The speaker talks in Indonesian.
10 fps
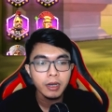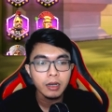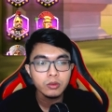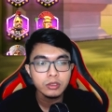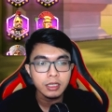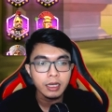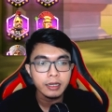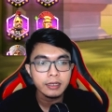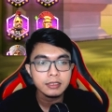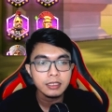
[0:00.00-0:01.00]
bagus
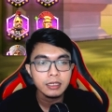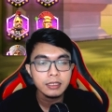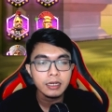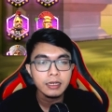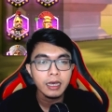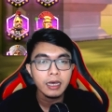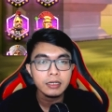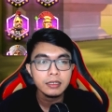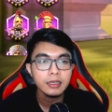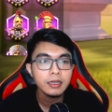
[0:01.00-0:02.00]
serangan skillnya
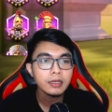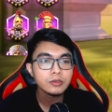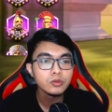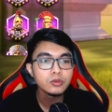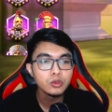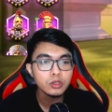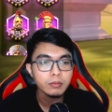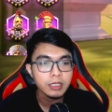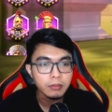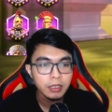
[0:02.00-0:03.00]
dari Junzu
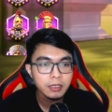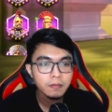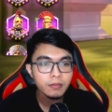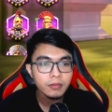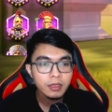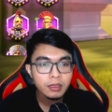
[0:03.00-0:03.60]
teman-teman.